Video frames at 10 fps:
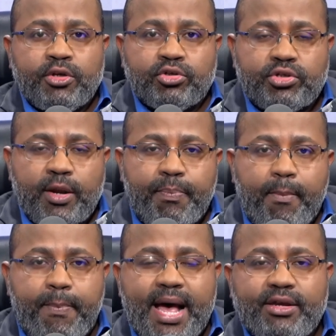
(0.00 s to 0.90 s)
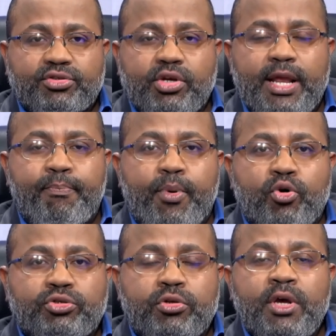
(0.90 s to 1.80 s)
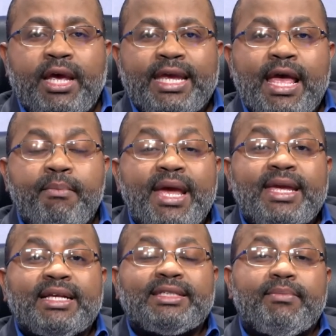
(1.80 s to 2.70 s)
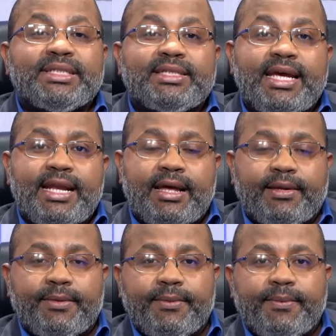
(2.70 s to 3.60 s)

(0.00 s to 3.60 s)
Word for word: yo soy el papá, yo soy el esposo, y a mí hay que hacerme cena.